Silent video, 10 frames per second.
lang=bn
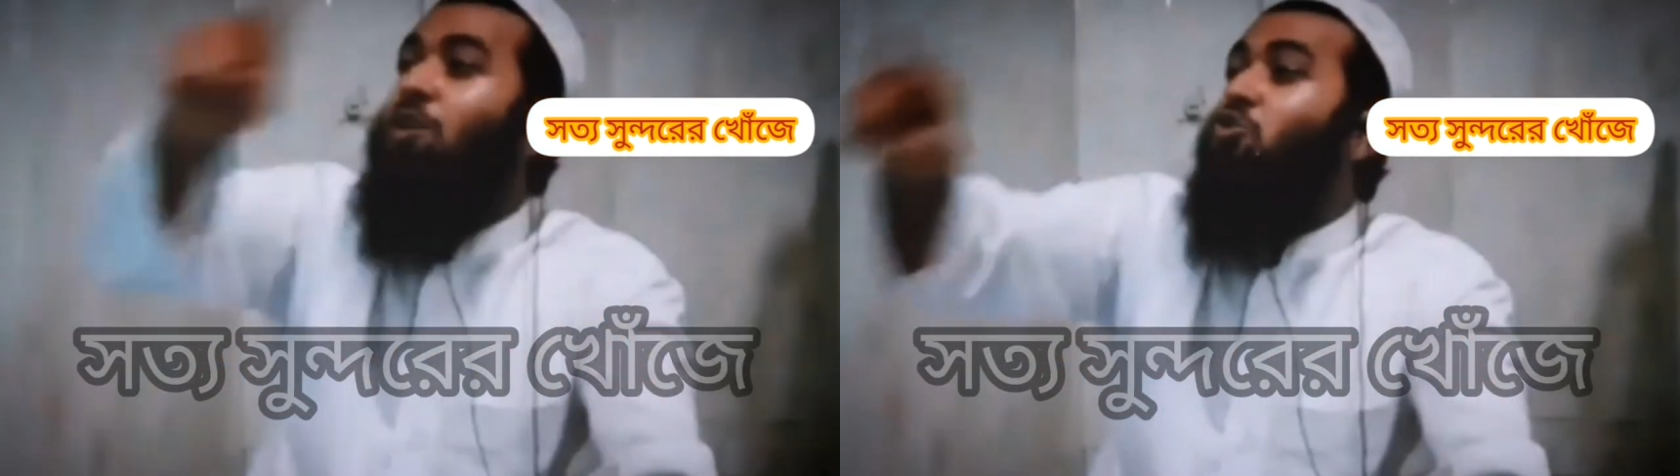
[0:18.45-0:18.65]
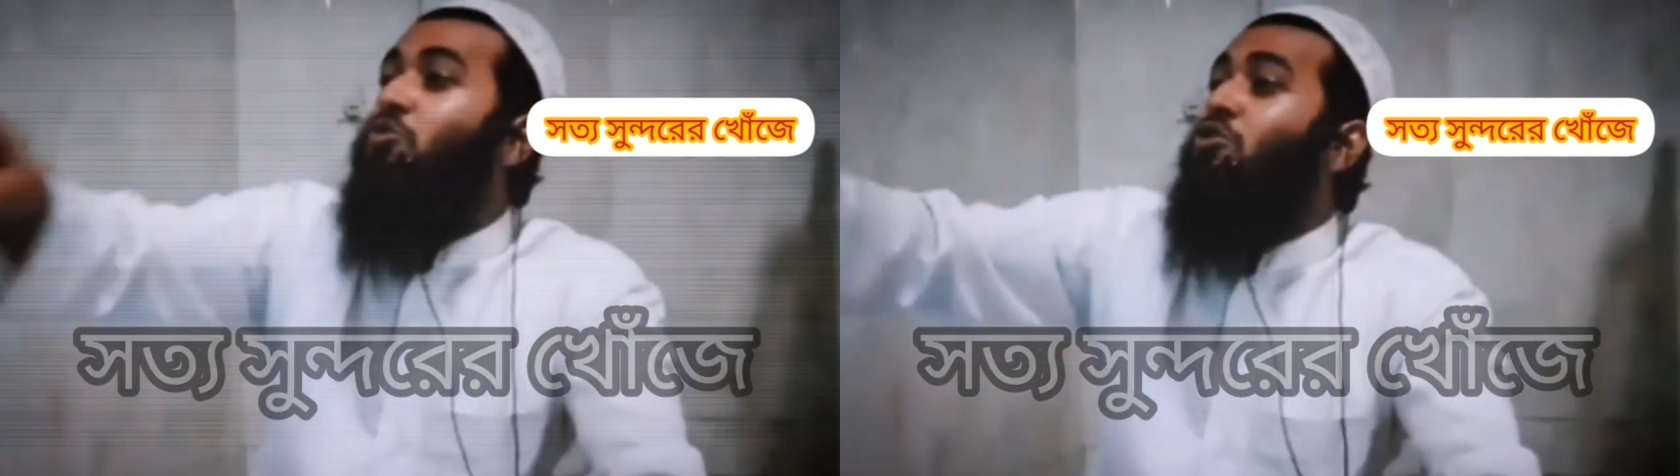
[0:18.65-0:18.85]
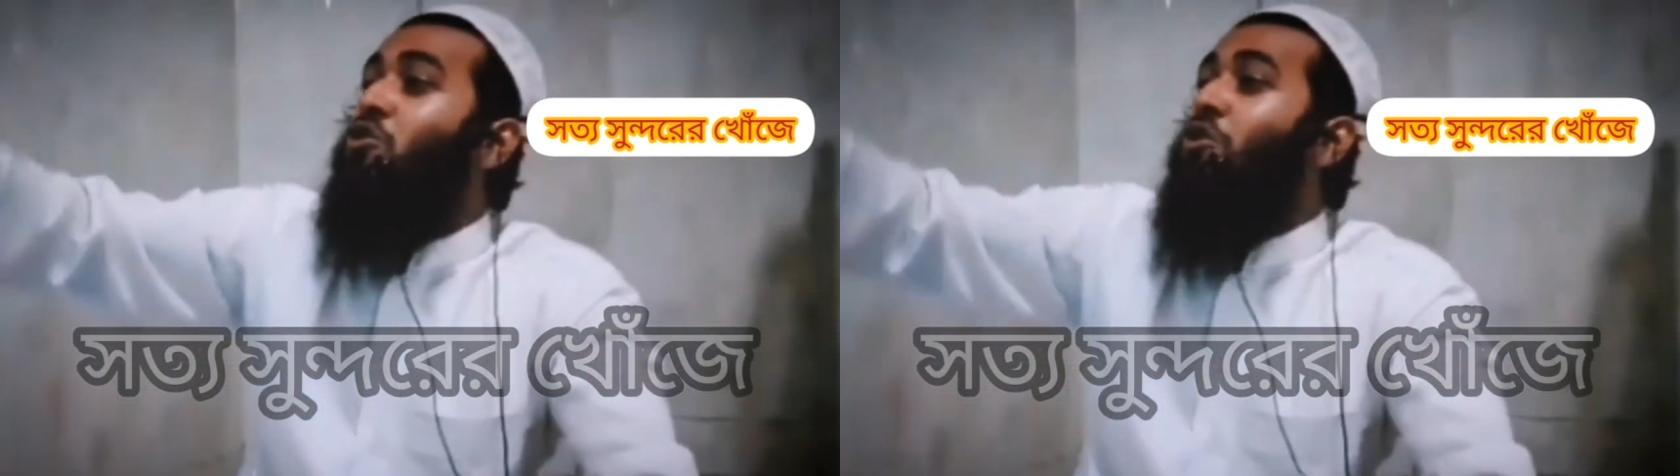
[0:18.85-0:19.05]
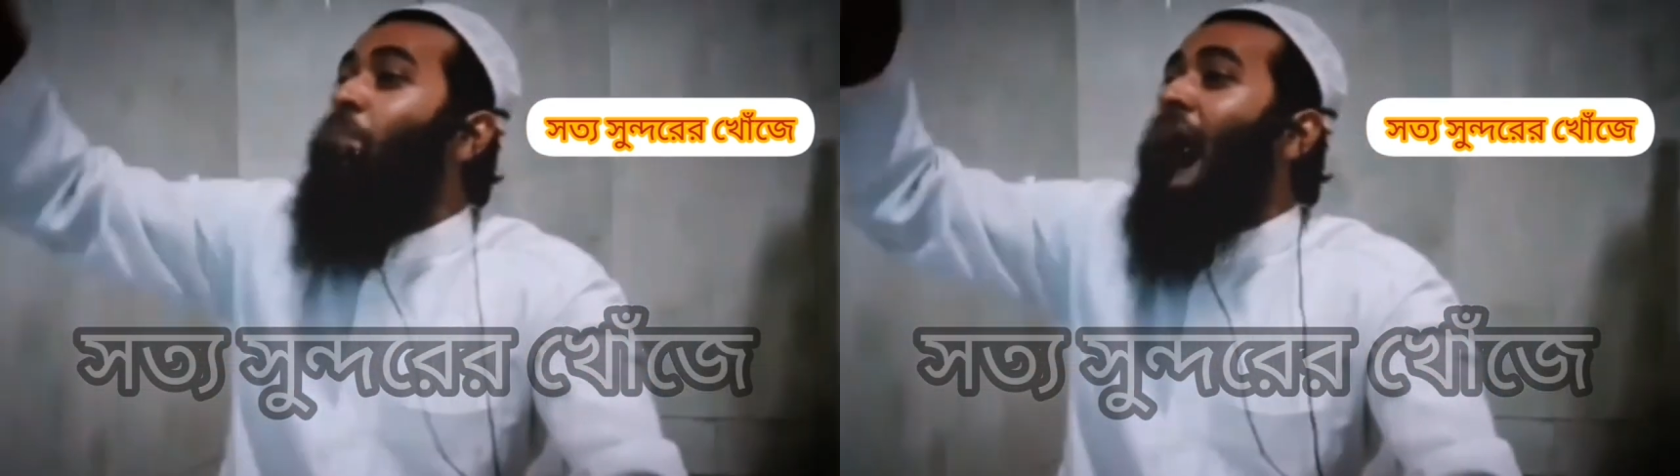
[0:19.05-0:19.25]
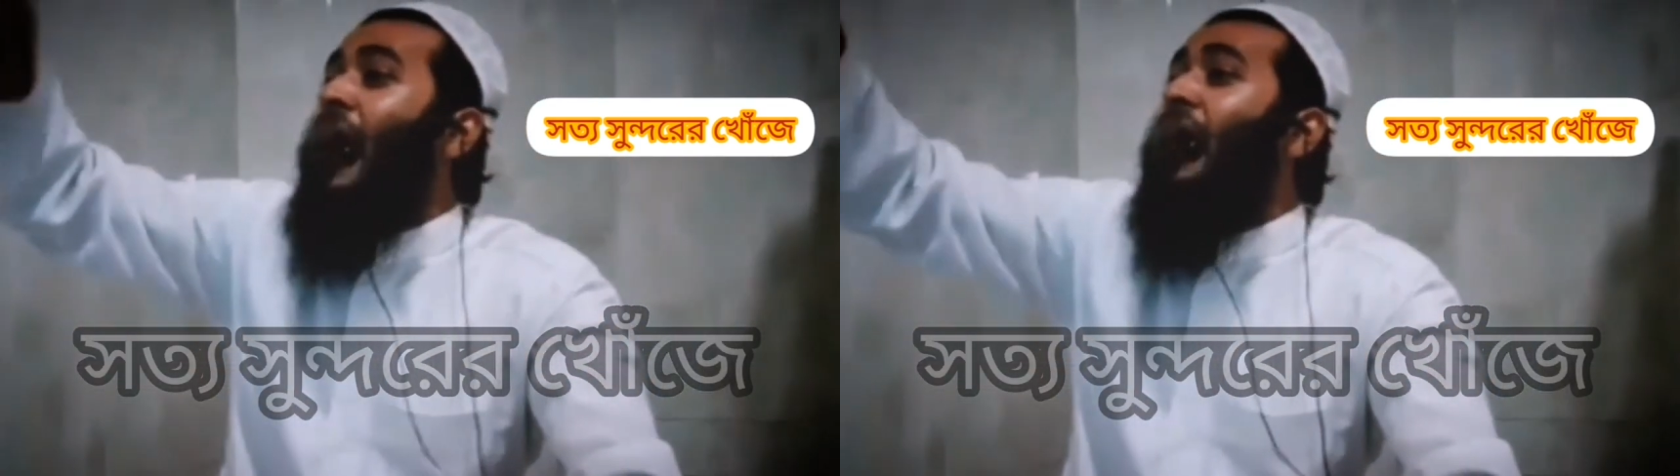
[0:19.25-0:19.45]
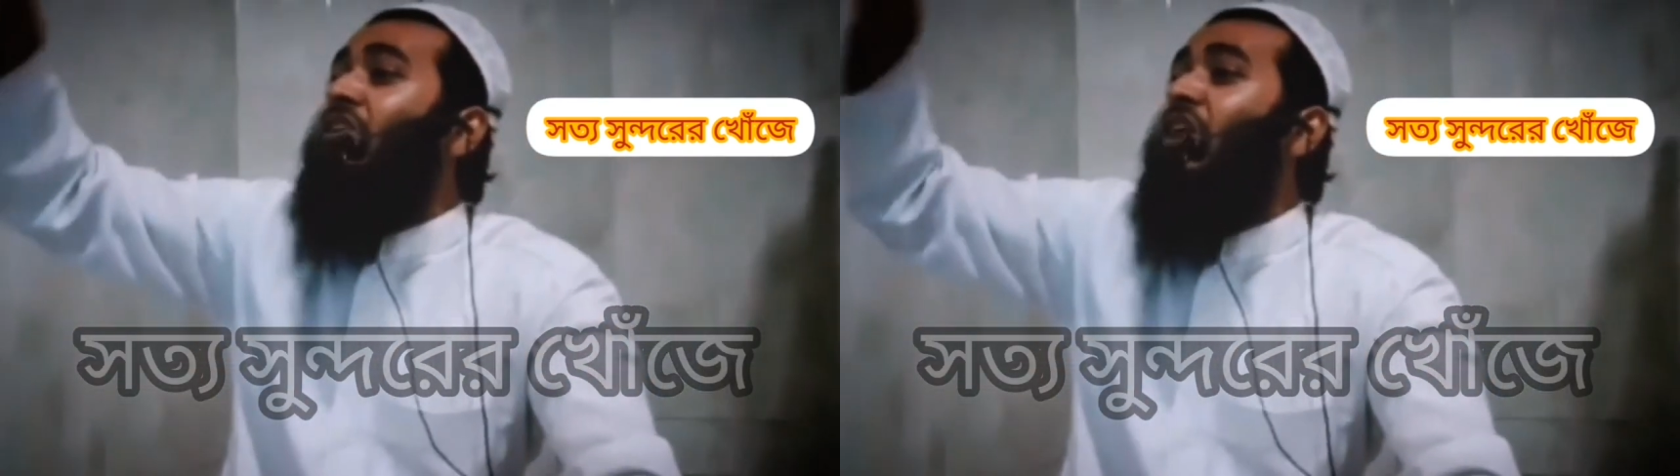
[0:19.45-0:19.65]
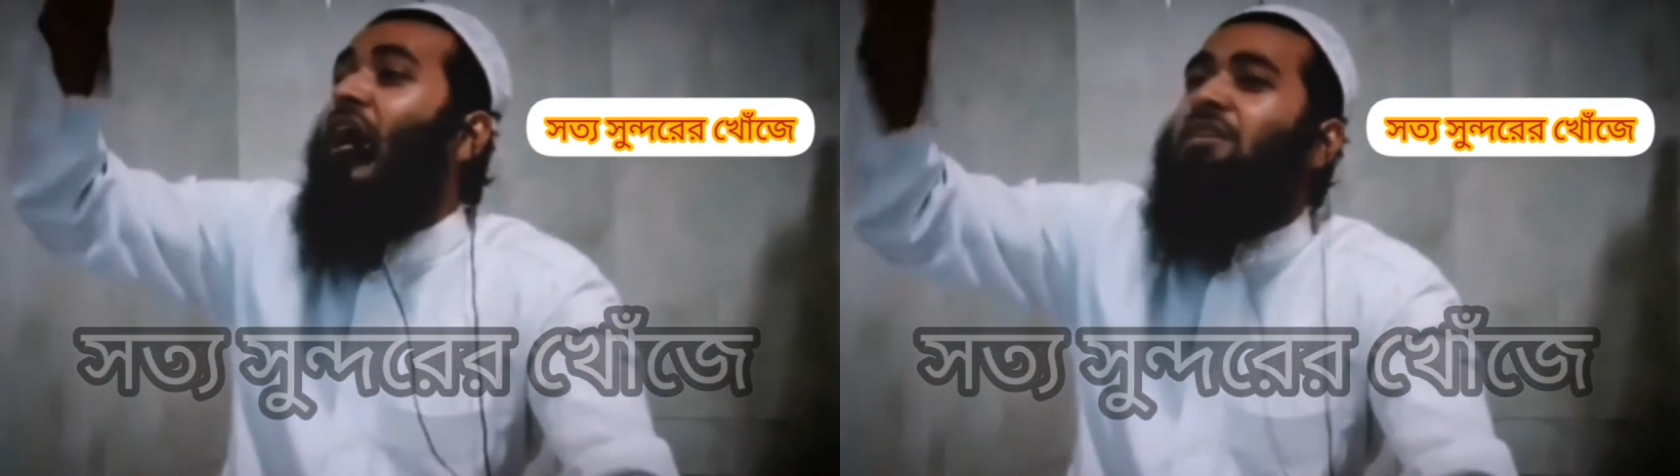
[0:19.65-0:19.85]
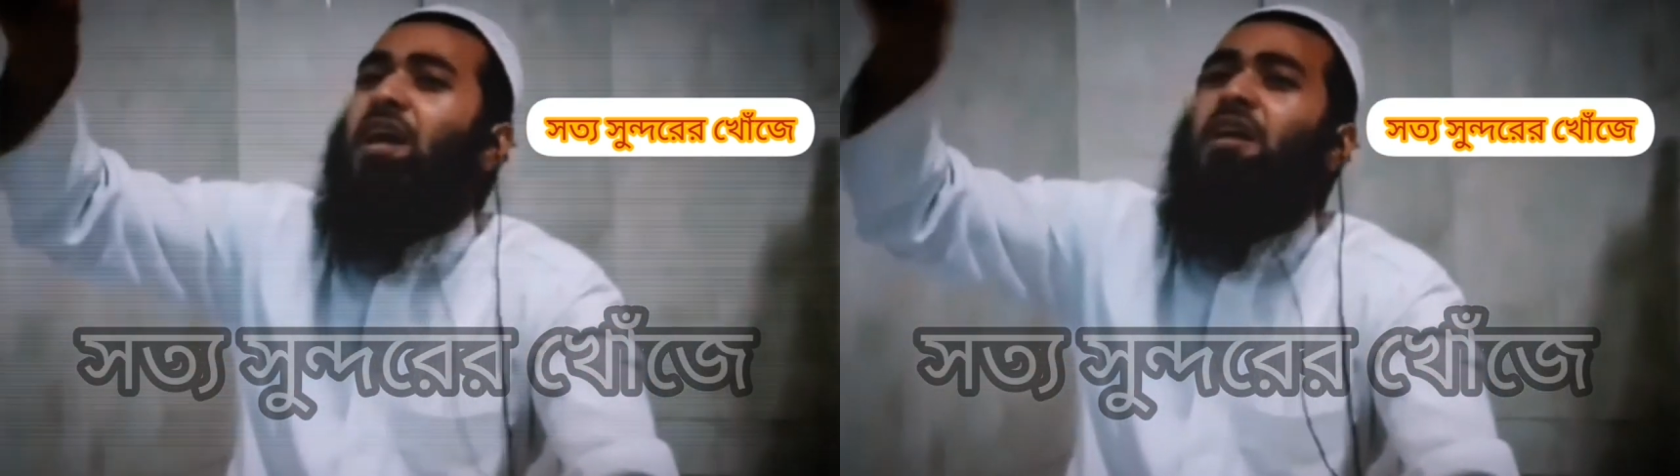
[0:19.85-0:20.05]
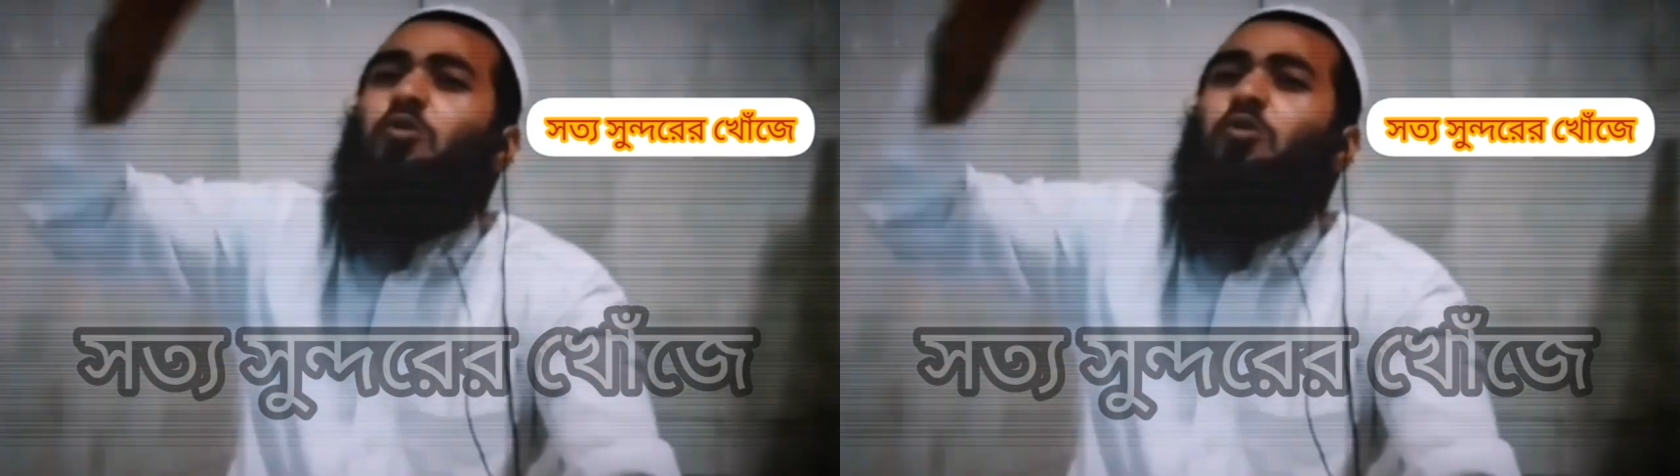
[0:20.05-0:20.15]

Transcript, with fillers: তুমি যদি পাঁচ হাজার